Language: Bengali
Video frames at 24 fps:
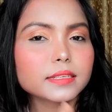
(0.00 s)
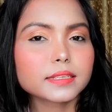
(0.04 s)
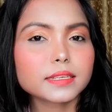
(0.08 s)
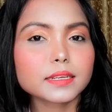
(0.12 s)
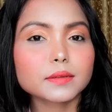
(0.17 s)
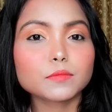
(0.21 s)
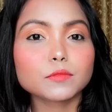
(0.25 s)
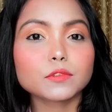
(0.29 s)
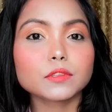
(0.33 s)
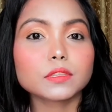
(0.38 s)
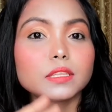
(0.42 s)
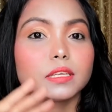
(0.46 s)

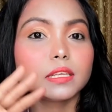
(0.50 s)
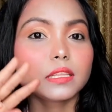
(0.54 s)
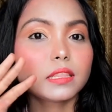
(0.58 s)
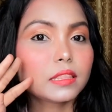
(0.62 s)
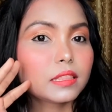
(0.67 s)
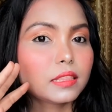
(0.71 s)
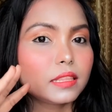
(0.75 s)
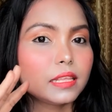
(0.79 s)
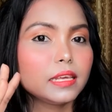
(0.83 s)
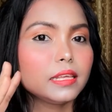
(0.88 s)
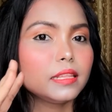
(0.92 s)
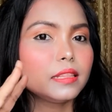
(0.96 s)
যেটার মধ্যে
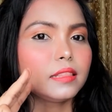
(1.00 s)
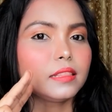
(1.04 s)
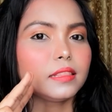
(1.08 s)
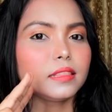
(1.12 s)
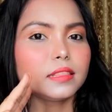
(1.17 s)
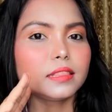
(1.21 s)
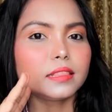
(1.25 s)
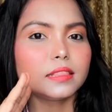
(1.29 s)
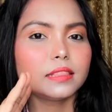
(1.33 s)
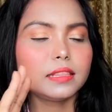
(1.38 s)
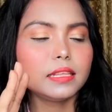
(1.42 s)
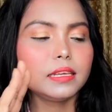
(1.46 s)
তিন
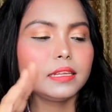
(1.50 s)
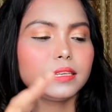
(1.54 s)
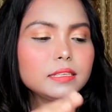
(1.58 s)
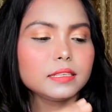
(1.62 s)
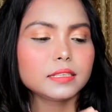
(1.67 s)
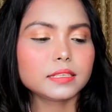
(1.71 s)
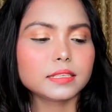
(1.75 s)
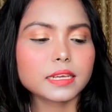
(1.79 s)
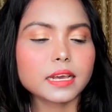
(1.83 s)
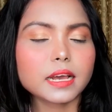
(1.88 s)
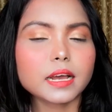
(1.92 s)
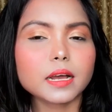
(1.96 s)

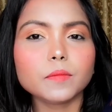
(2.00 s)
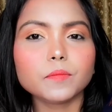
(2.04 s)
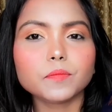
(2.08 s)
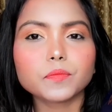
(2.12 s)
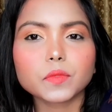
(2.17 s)
তিনটা